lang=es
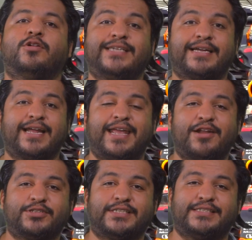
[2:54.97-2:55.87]
Los
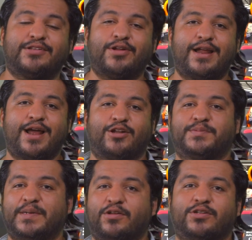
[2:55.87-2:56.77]
ingenieros diciéndole a
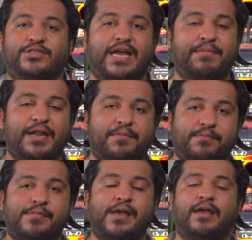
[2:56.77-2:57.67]
los pilotos, ya viene
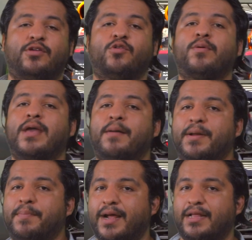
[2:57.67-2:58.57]
eh, lluvia,
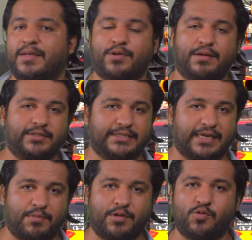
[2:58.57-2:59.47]
prepárate porque vamos a
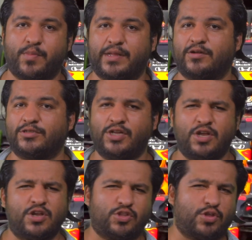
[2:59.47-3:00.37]
hacer cambios de neumáticos.
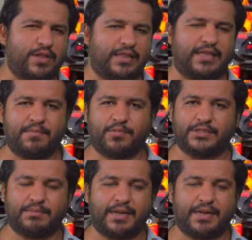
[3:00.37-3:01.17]
Todo el tiempo se